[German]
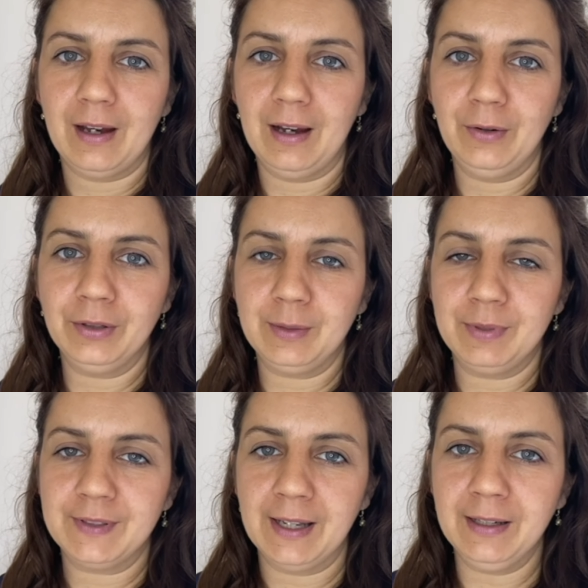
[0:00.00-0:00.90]
Auch die
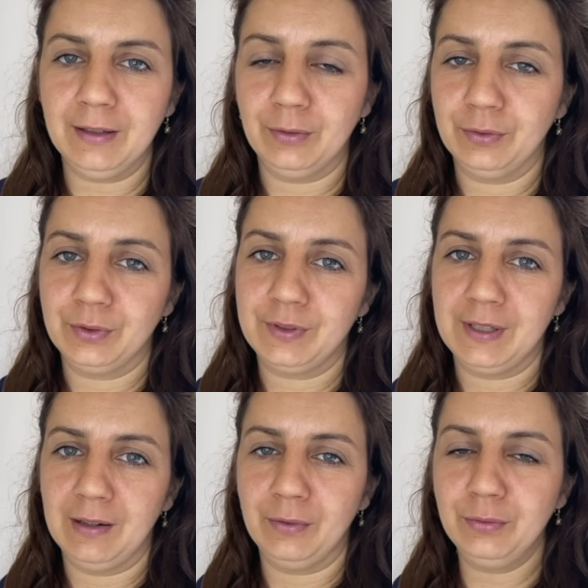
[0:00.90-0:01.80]
Beseitigung
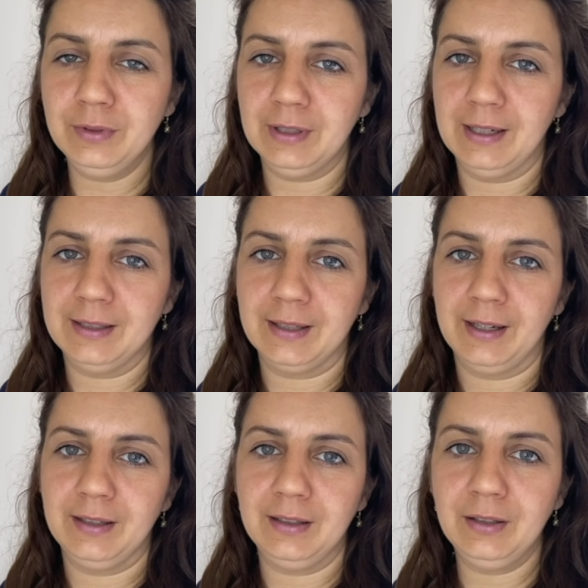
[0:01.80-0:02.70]
sozialer
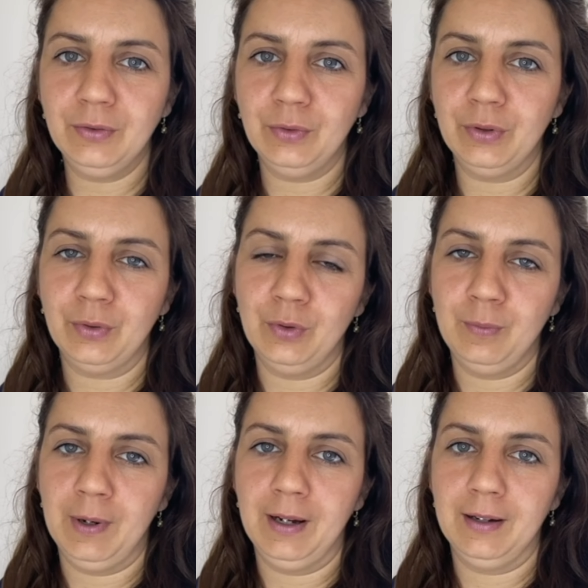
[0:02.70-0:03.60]
Ungleichheit in
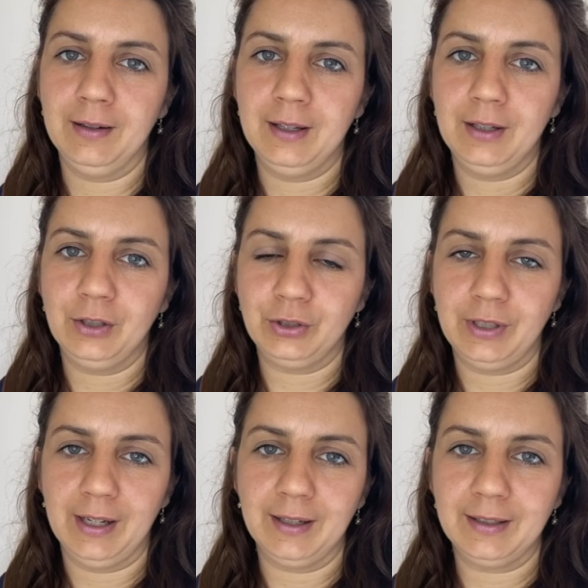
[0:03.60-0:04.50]
Europa
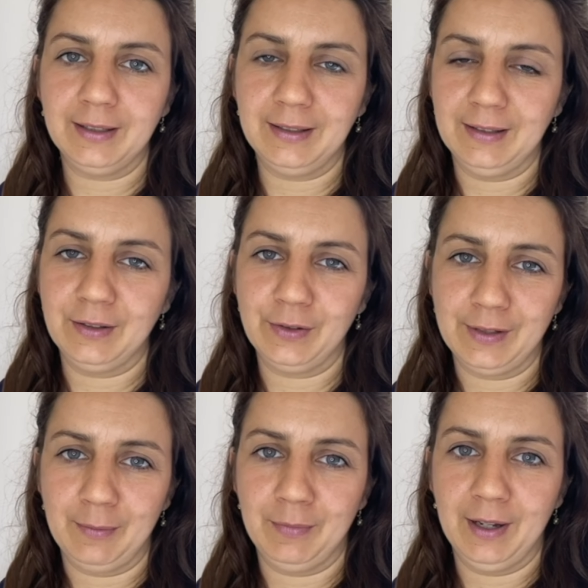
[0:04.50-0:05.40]
stärkt den
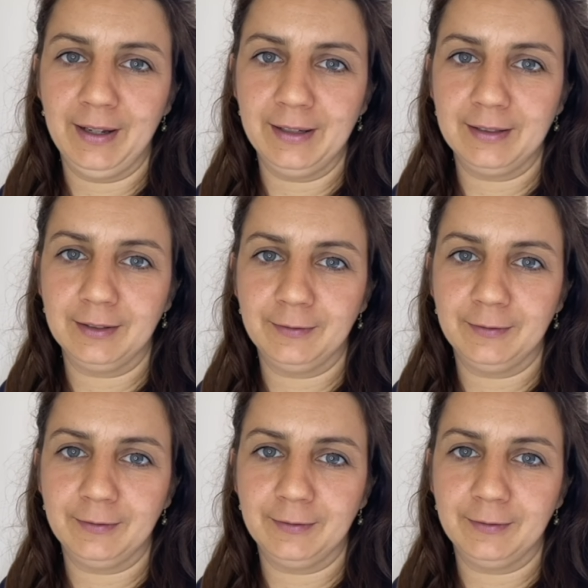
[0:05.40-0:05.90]
Zusammenhalt.